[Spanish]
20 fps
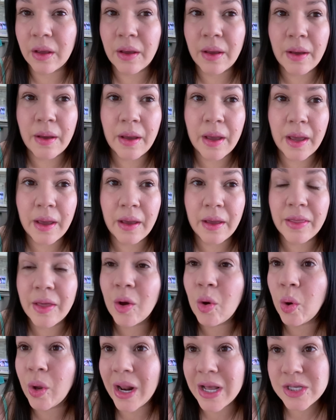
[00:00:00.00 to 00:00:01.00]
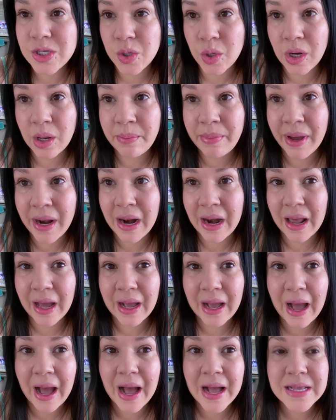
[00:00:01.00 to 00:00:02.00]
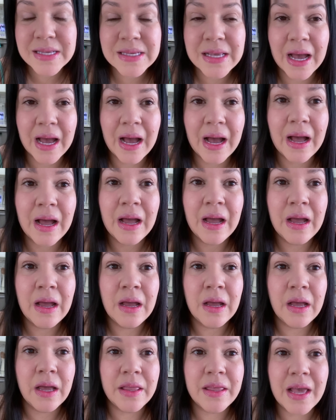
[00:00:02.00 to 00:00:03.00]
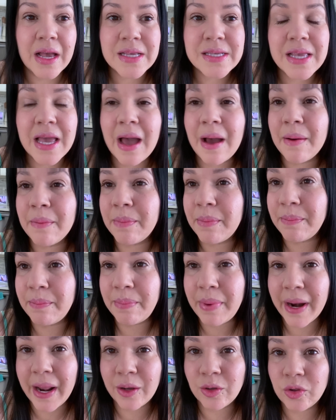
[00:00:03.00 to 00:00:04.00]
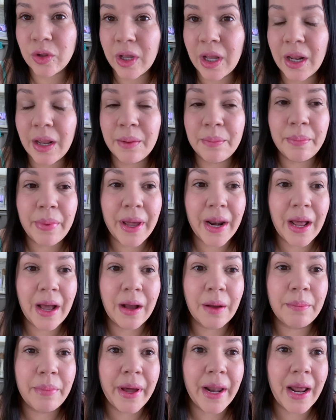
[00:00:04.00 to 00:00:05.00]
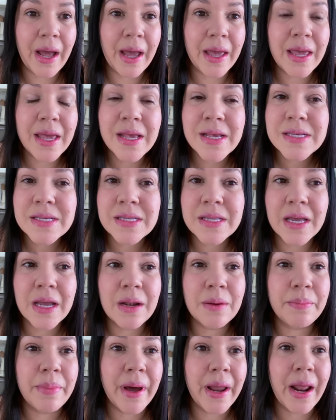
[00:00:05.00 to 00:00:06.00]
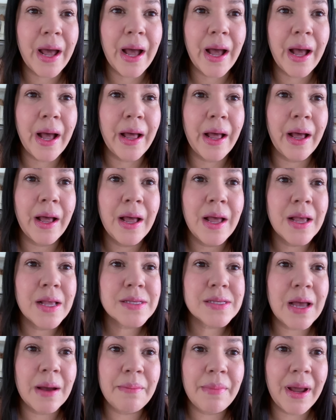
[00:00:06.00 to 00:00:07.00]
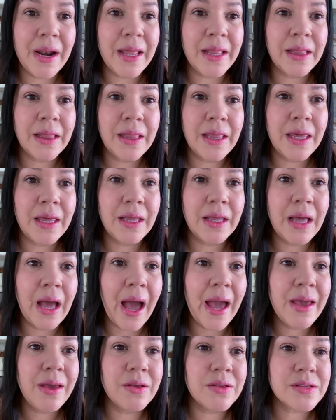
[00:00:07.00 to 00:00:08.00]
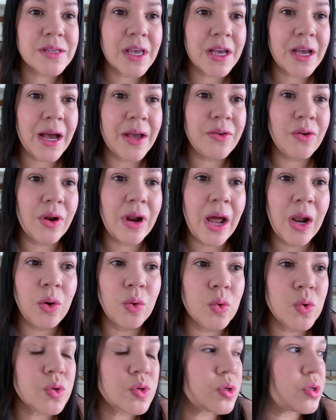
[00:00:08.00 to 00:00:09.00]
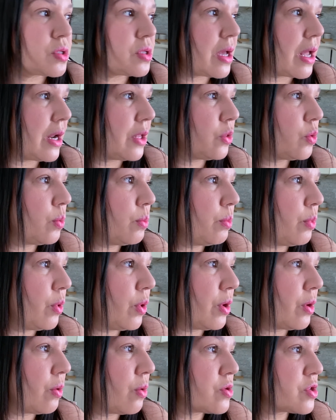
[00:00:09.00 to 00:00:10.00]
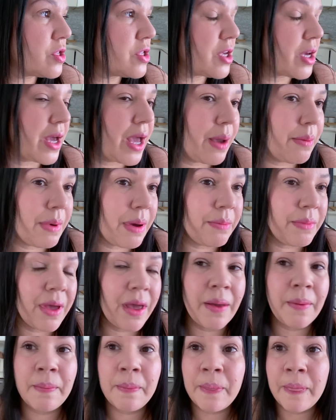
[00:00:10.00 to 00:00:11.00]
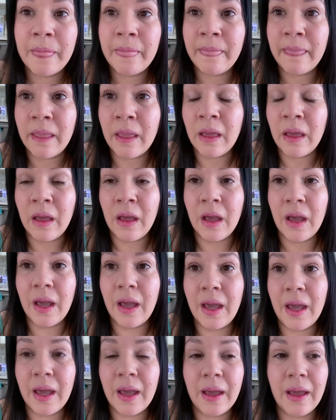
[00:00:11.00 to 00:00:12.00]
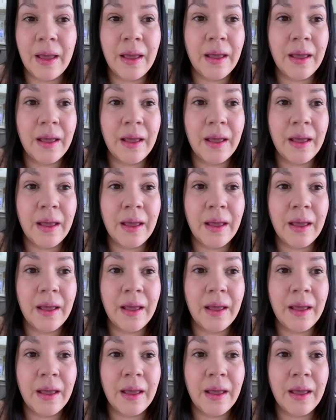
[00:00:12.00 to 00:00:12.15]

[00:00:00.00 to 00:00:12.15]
eh, decoraciones para la casa, ya sea para que ustedes, para, para para San Valentín. ¡Ay! Cayó la luz. Ya la tumbó el coche. Chequea, mami. Eh,